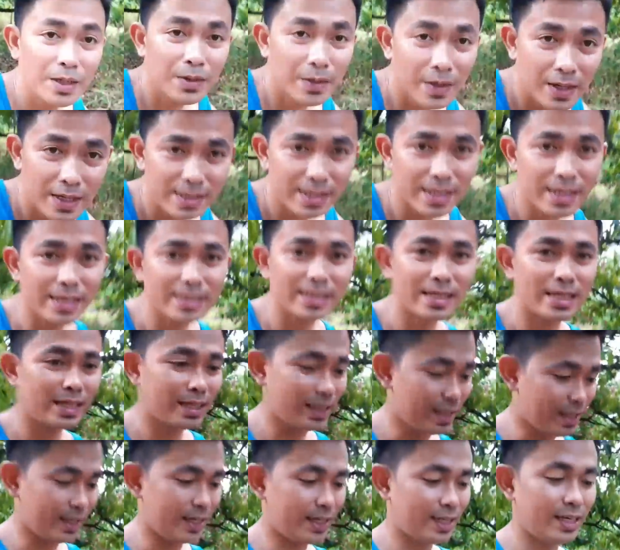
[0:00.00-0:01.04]
ko nga sa
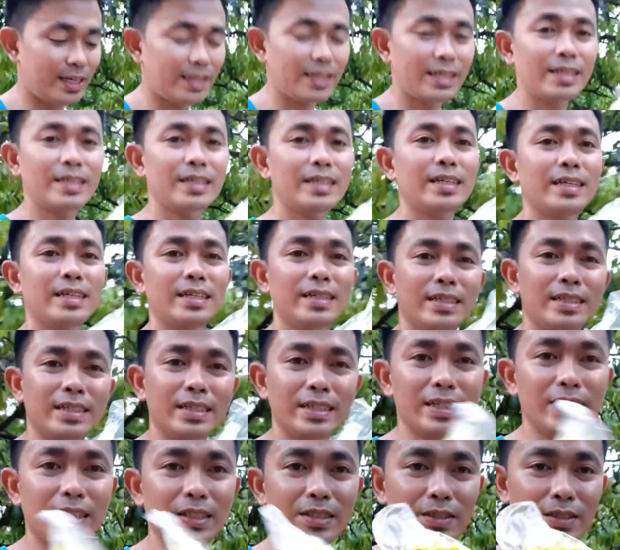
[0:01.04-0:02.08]
Lazada.
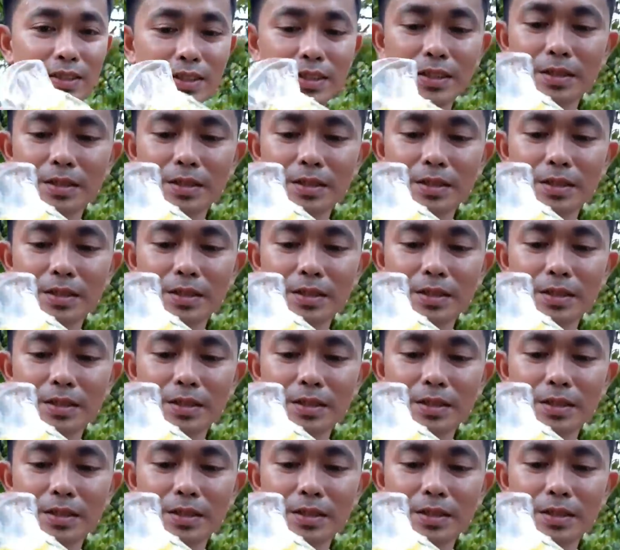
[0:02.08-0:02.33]
Ito.